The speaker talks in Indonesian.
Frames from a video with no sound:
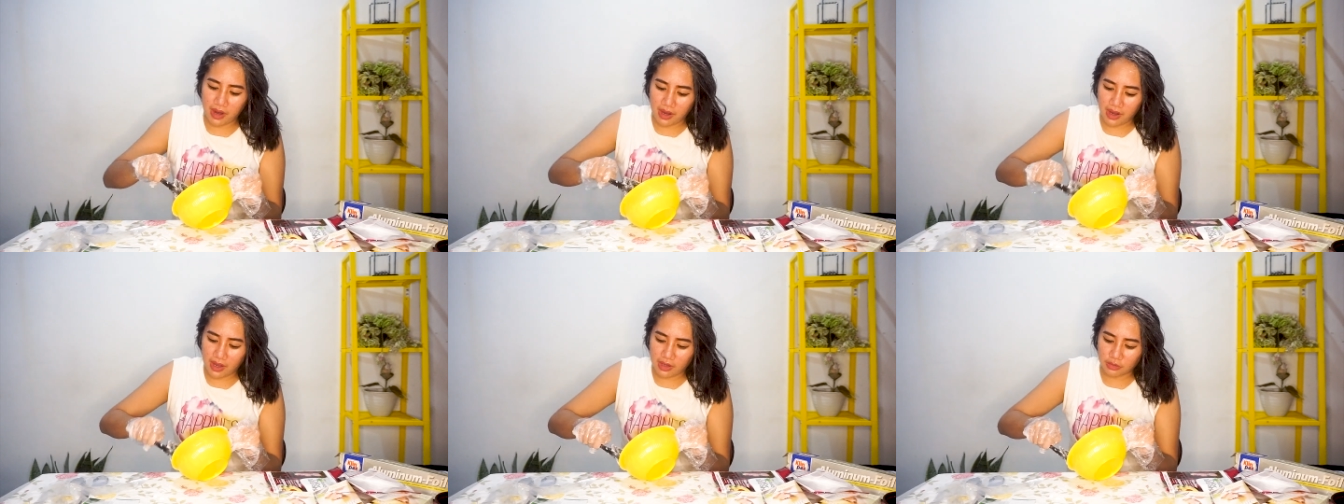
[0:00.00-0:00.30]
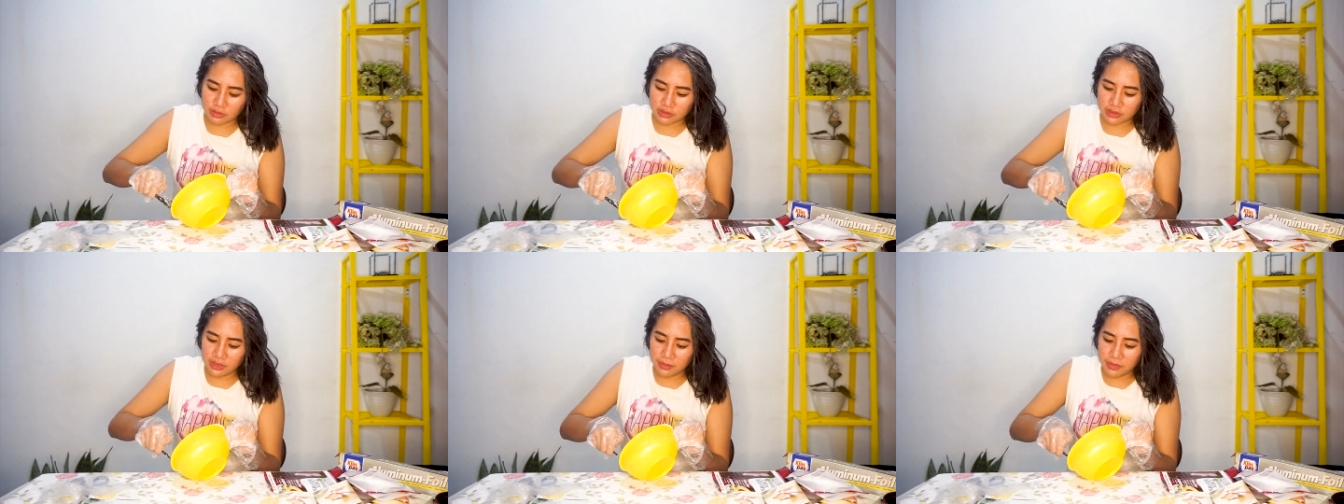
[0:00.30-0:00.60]

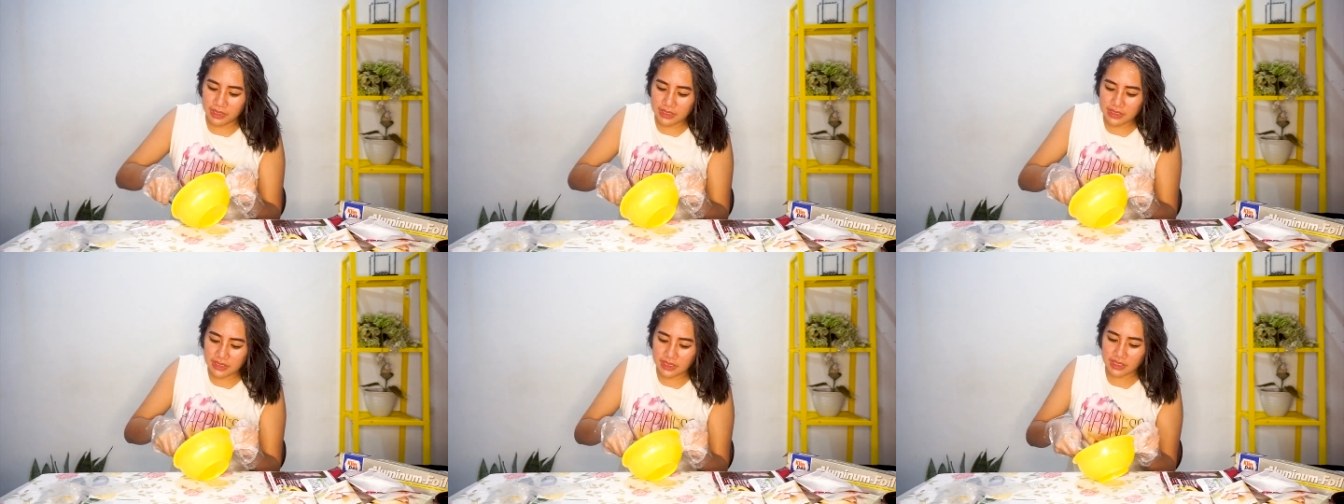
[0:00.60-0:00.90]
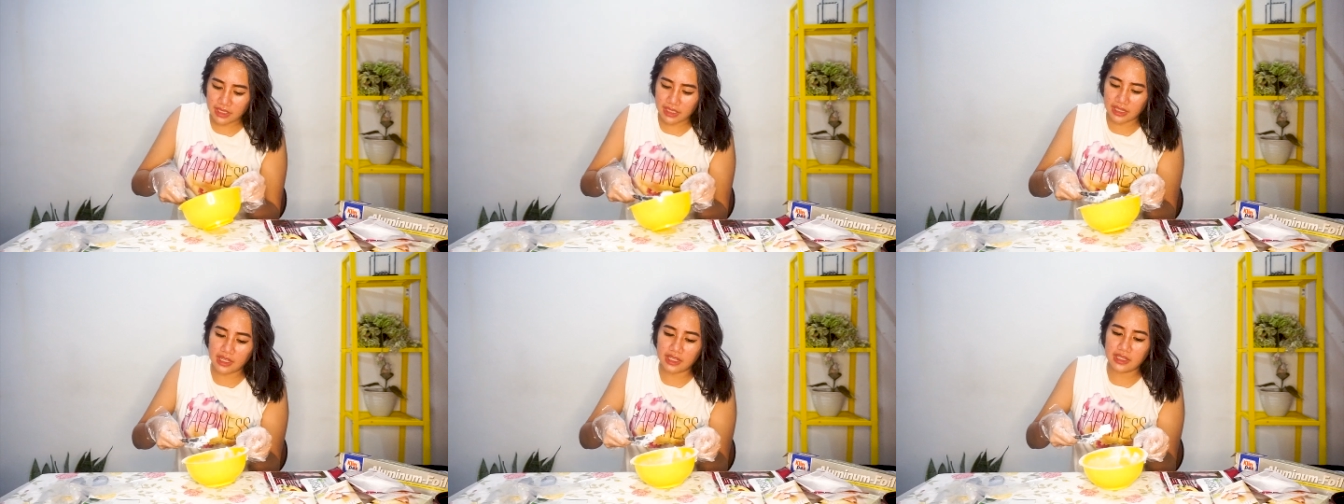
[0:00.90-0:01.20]
harus di bleaching
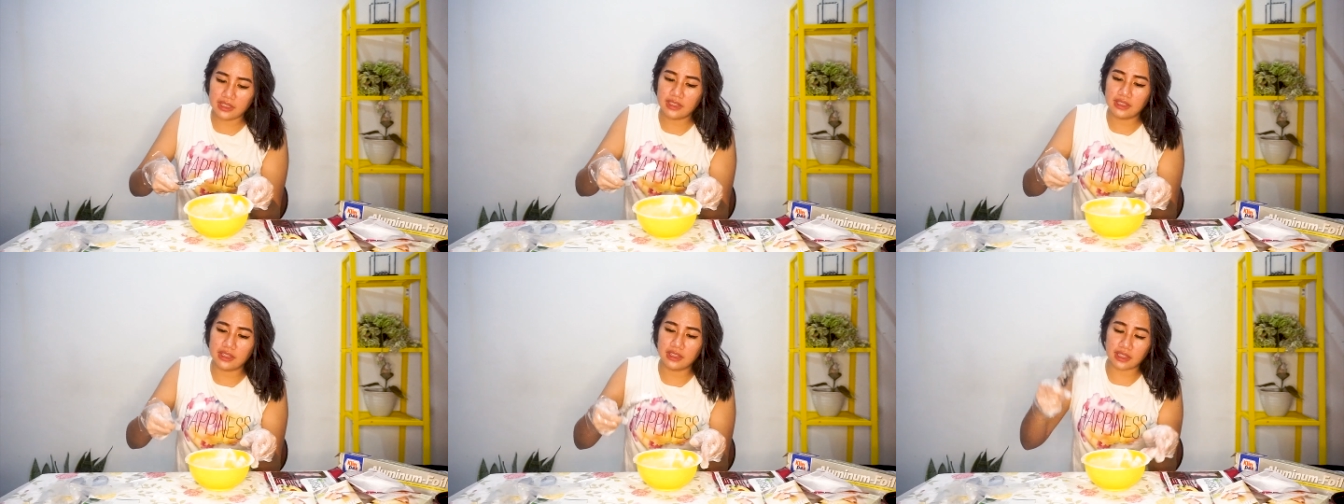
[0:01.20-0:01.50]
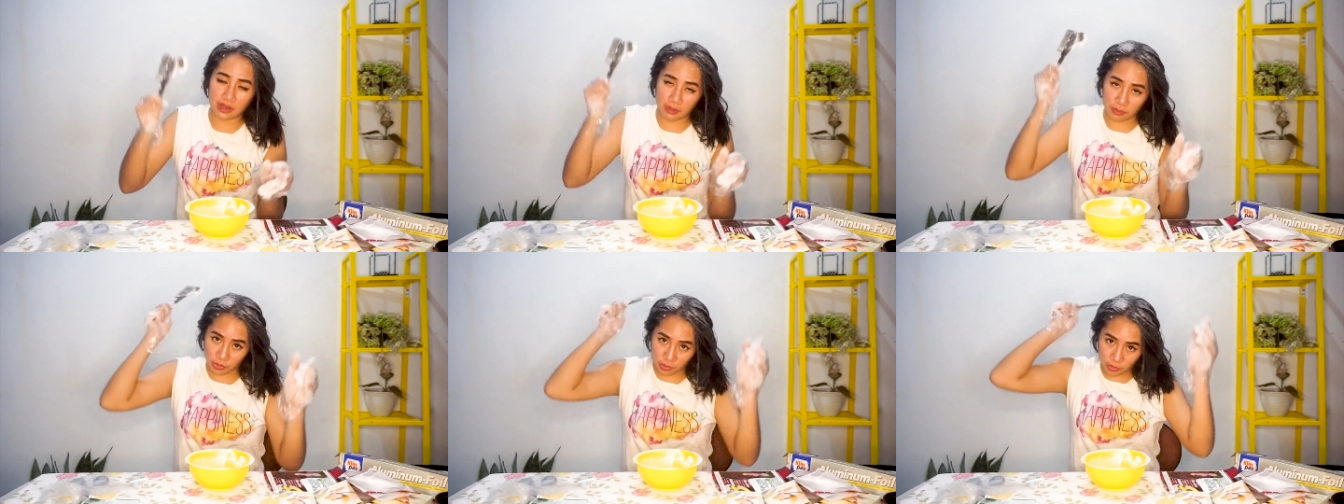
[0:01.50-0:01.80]
karena
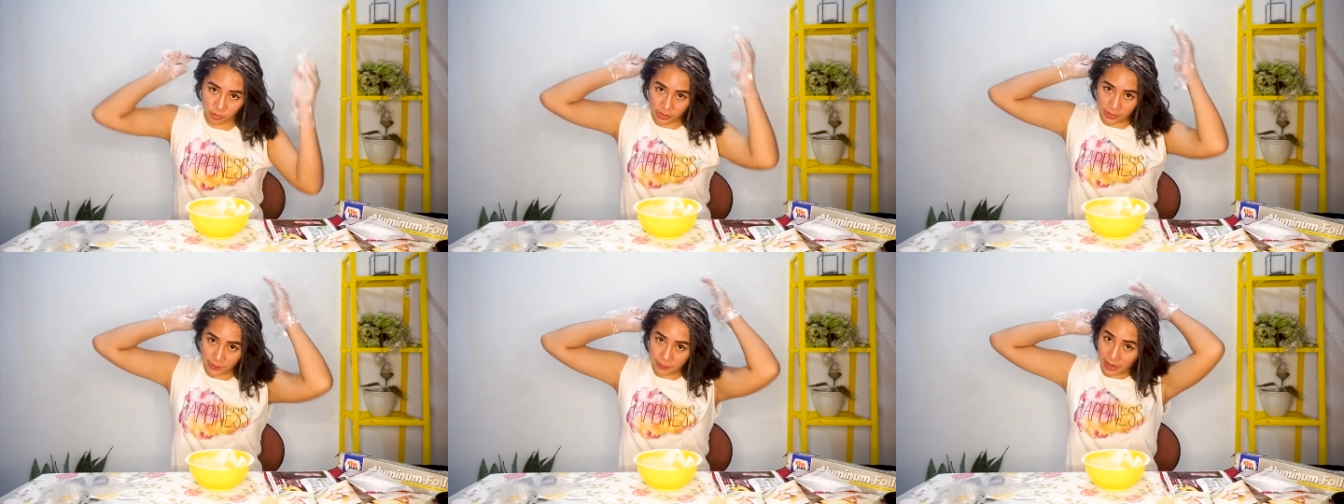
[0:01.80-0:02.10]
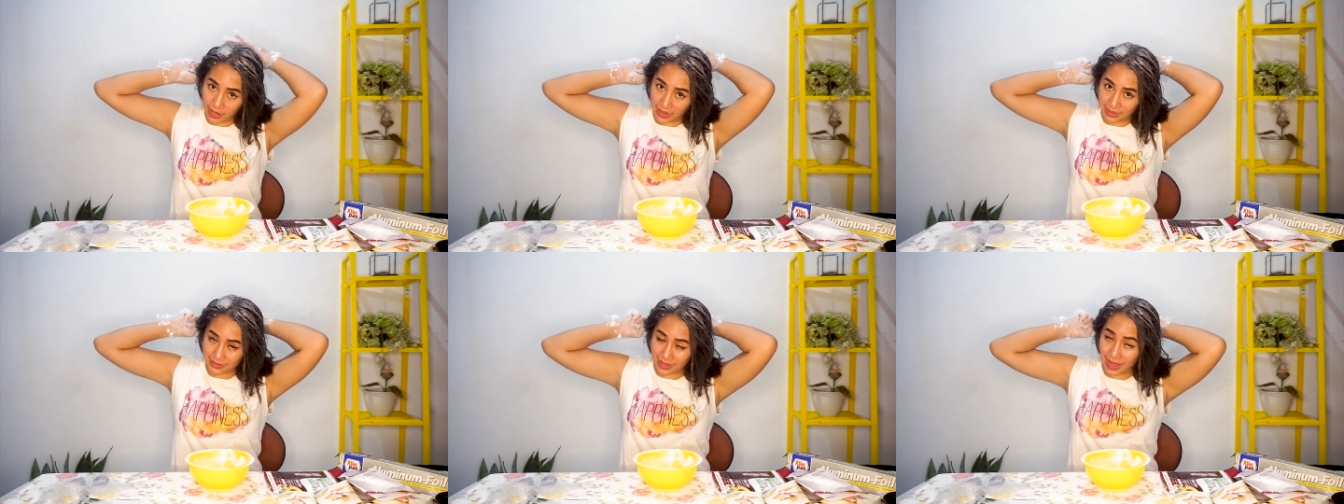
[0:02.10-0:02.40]
rambut gue
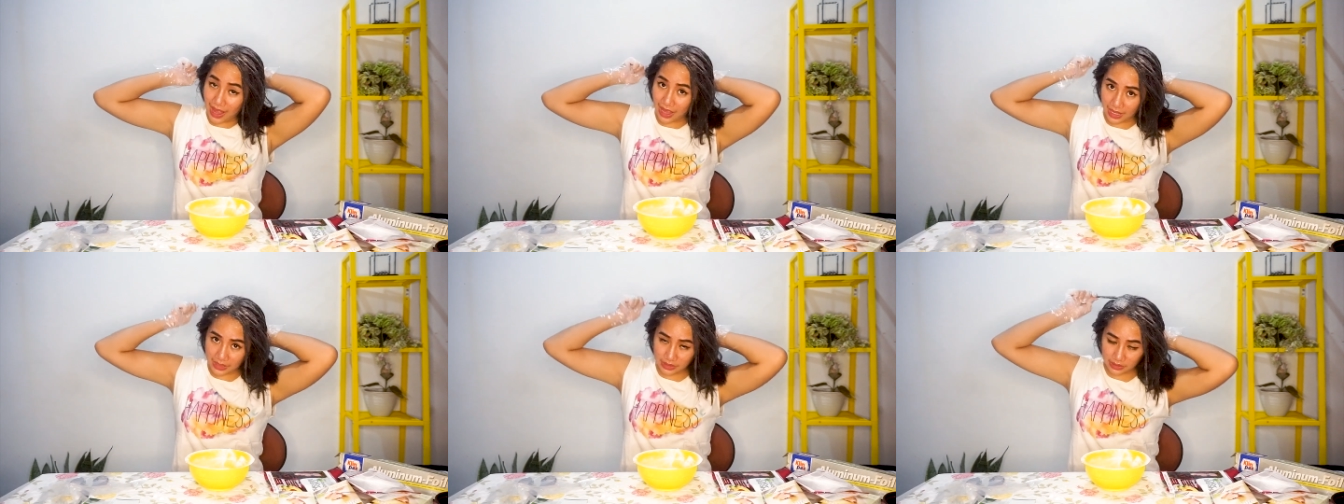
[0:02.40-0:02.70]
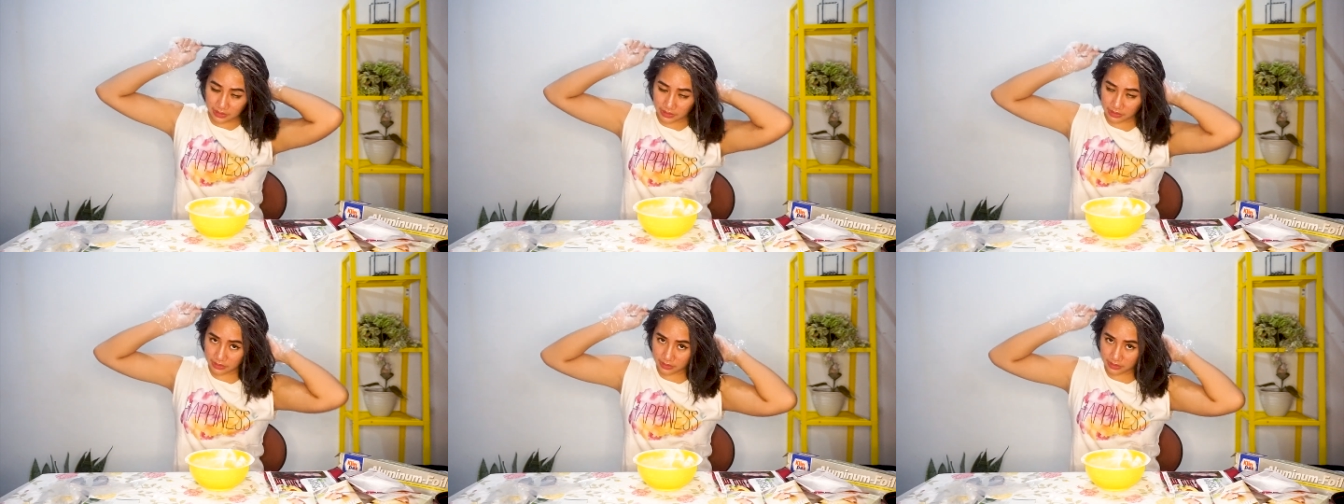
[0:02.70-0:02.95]
bakal tahan